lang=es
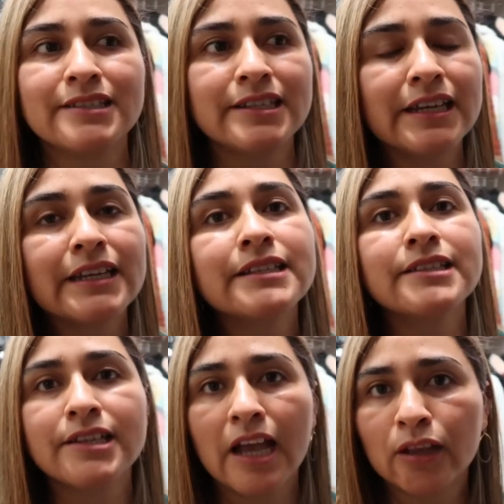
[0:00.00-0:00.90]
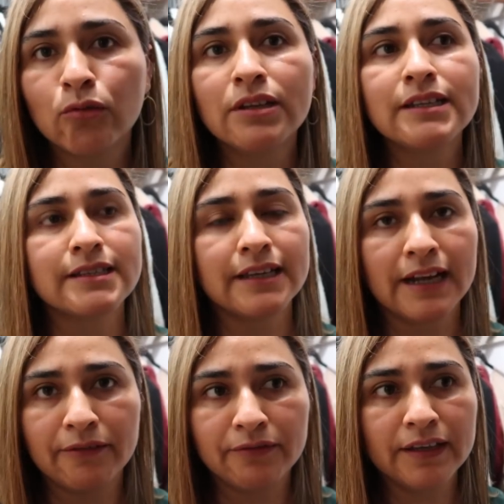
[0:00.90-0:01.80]
ayer ya no les
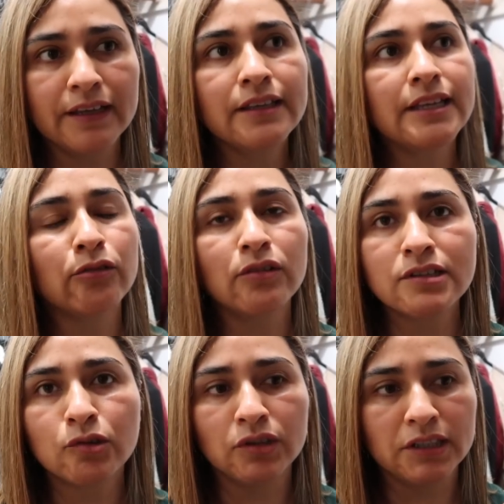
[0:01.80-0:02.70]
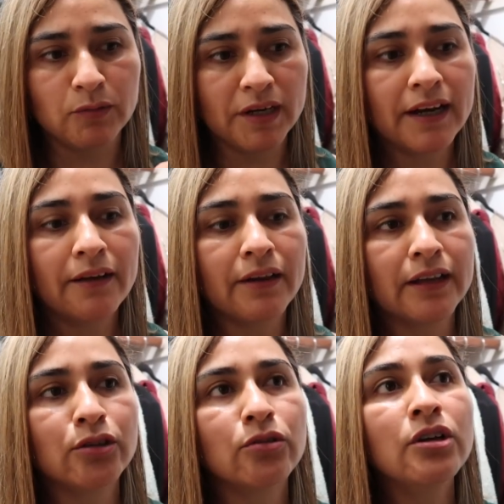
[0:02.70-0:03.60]
grabé, ya no les continué
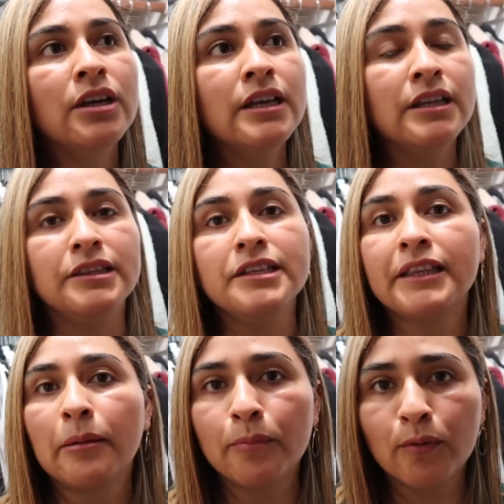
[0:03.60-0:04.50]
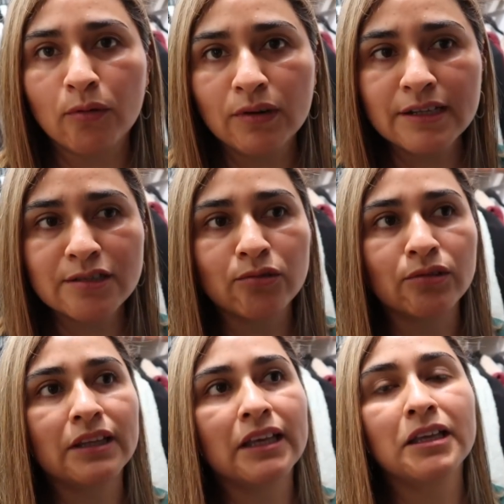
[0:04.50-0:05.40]
grabando ni tampoco les
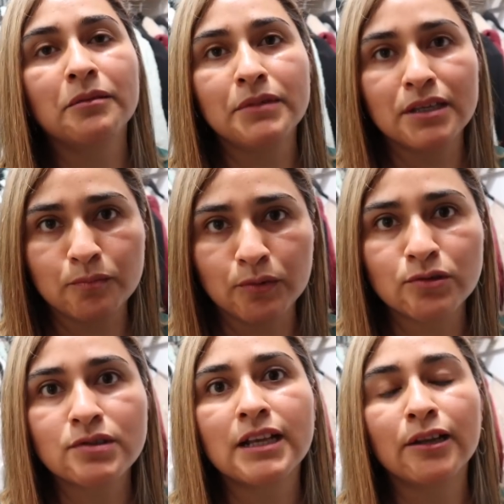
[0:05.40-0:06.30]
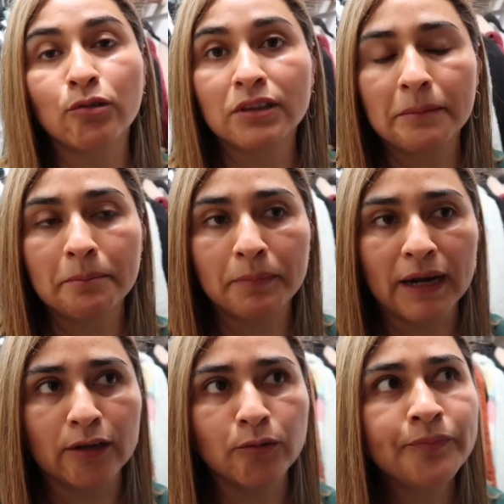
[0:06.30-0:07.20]
conté que mi esposo salió
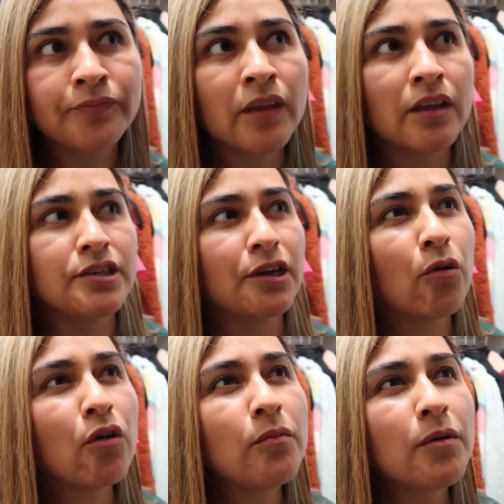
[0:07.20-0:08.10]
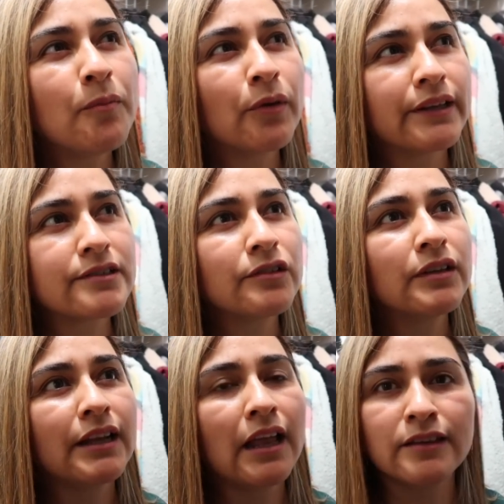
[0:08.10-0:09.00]
temprano. Llegó como por eso
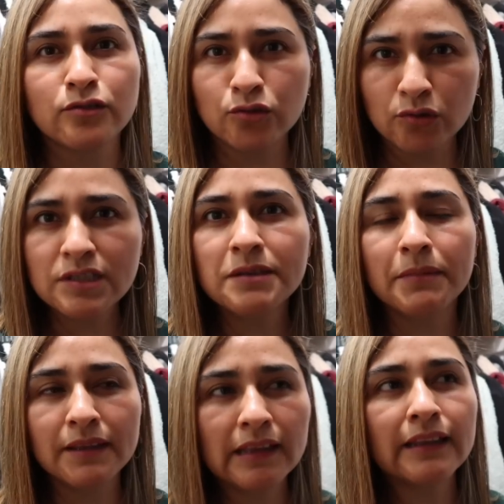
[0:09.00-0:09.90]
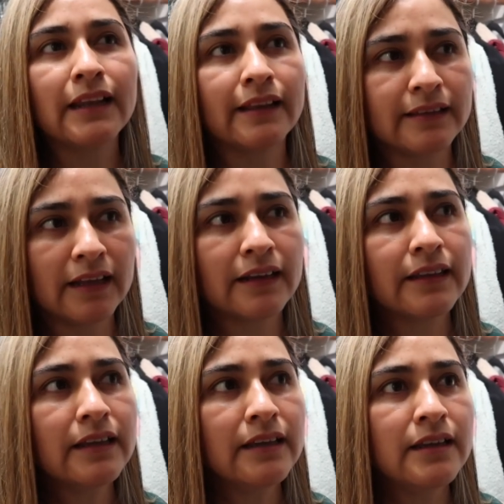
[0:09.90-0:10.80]
de las dos y media de la
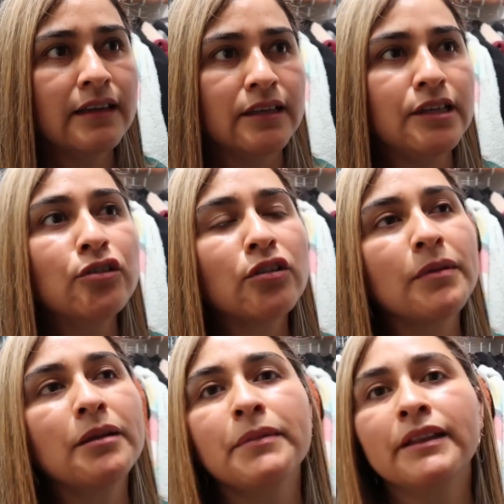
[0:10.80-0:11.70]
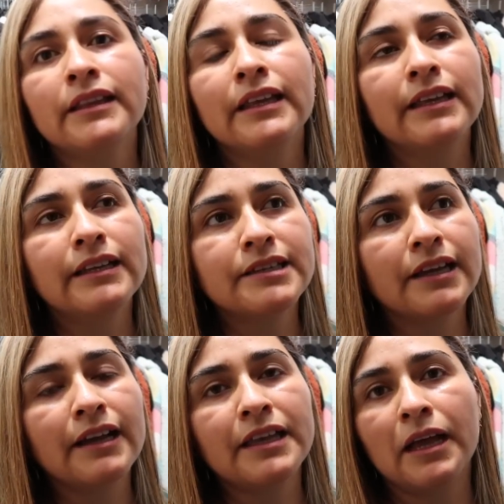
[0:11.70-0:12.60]
tarde y normalmente él
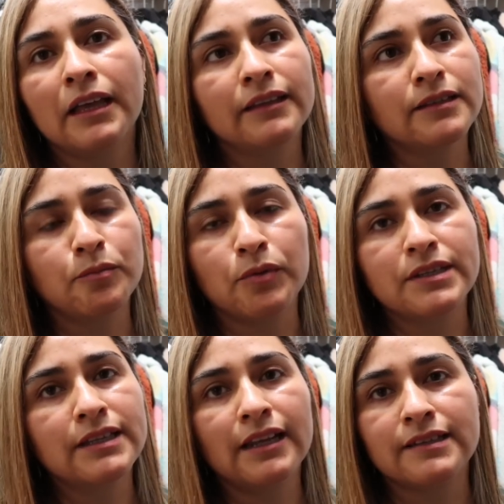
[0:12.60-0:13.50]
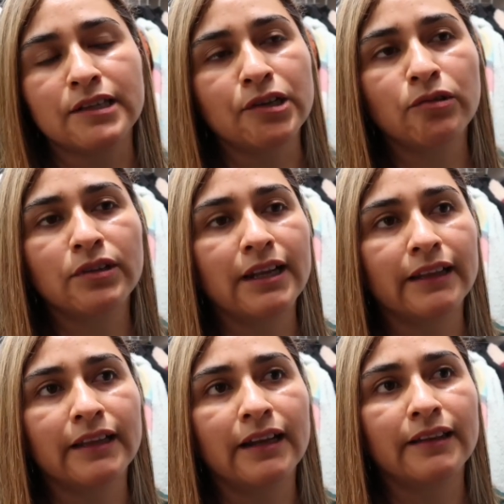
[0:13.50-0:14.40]
llega ya después de las cinco de la
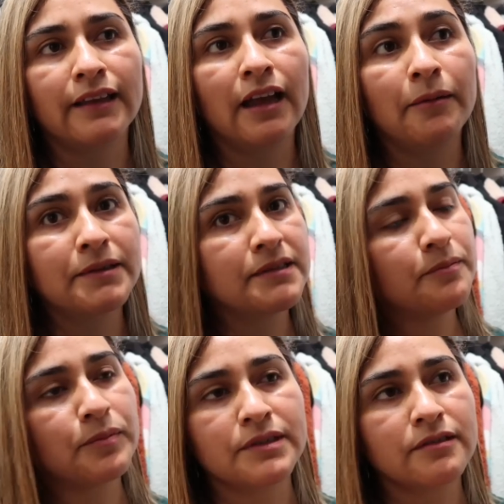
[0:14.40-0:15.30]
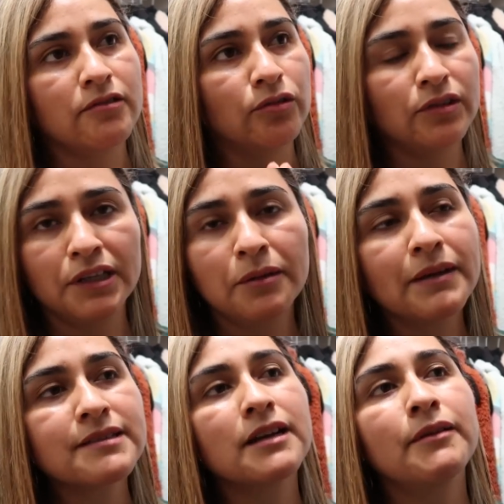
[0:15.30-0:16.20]
tarde. A veces pues cuando tienen
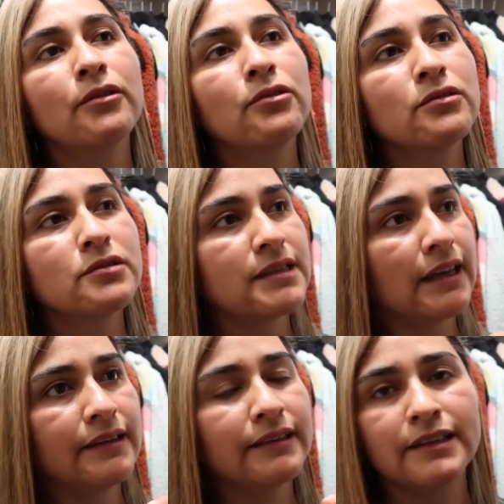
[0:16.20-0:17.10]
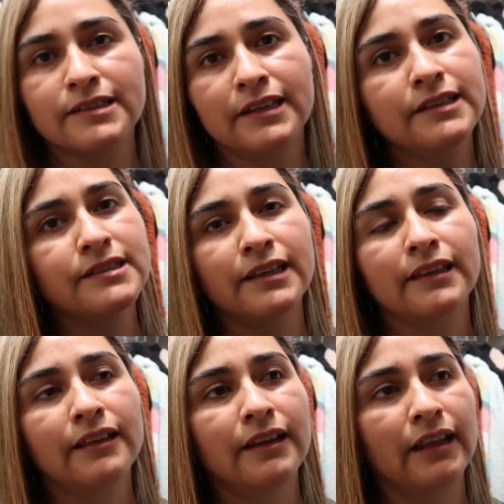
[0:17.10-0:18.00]
más trabajo sale entre seis y
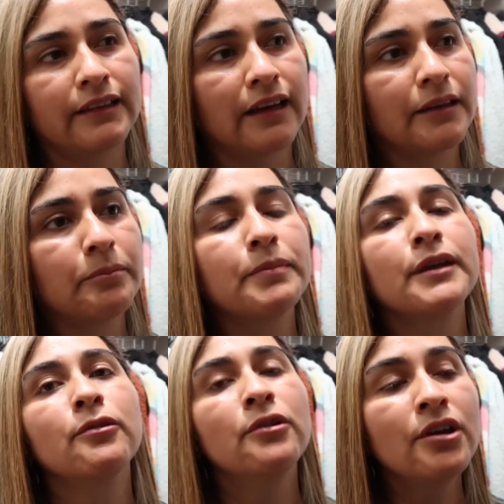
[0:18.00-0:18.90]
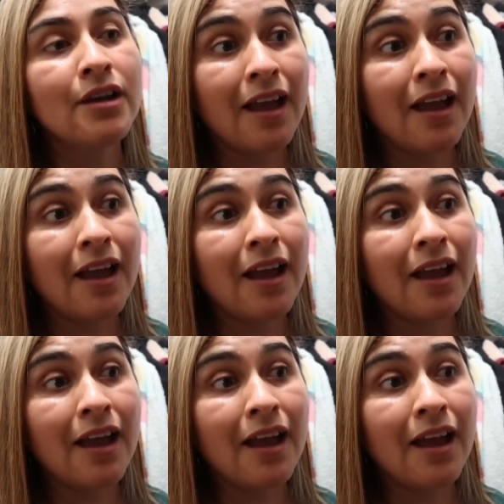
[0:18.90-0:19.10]
siete de la tarde, pero